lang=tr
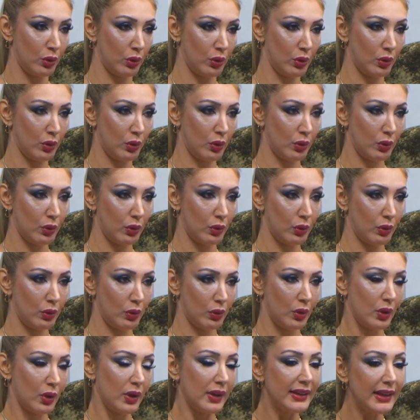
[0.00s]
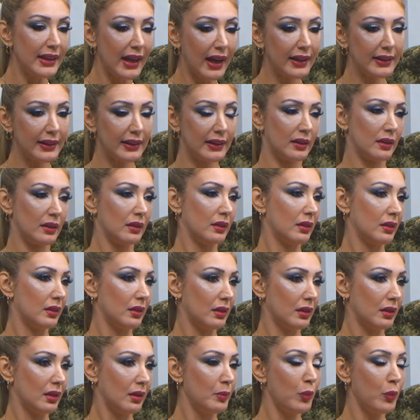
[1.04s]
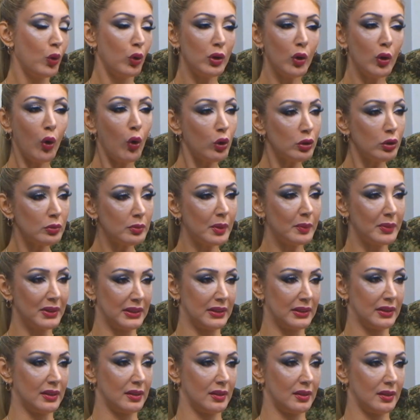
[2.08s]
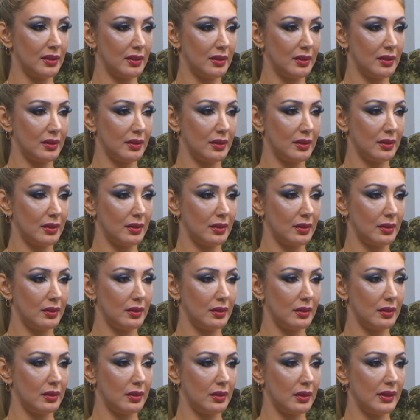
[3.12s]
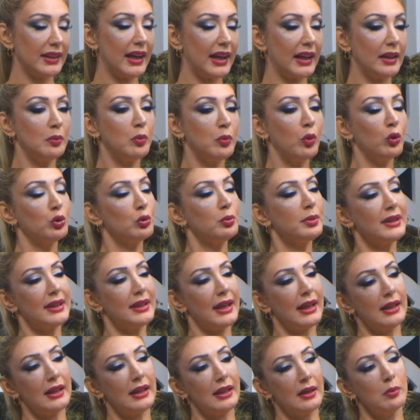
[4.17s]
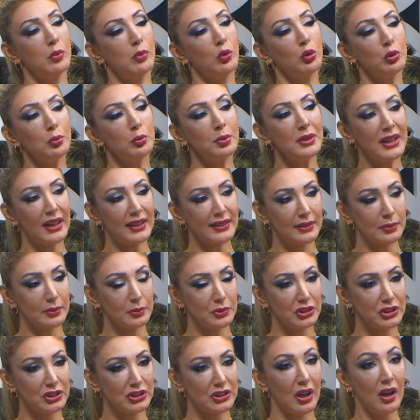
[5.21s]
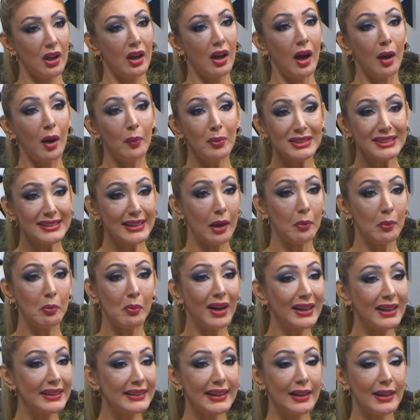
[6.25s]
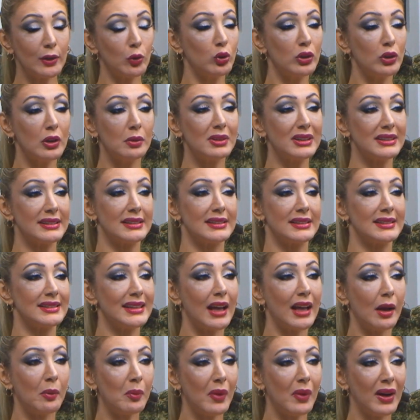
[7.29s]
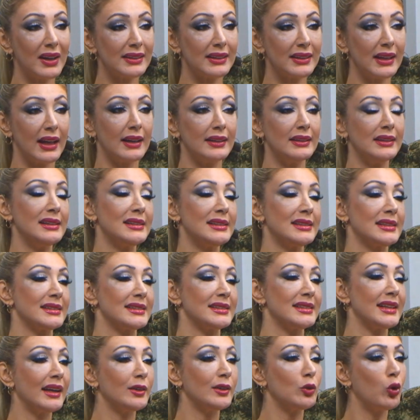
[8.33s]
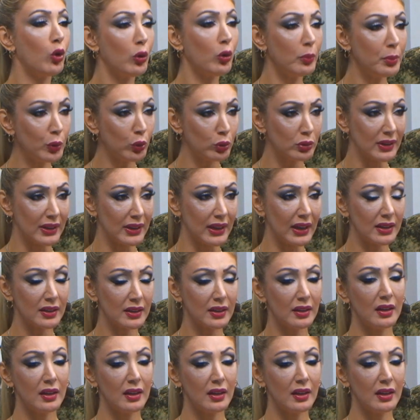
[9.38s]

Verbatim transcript: Evet. Yani böyle olmamalı. Değil mi? Yani boyu 1.50, boyu 1.60 ama sen manken olamazsın. Sen manken değilsin. Güzel sen ben. olarak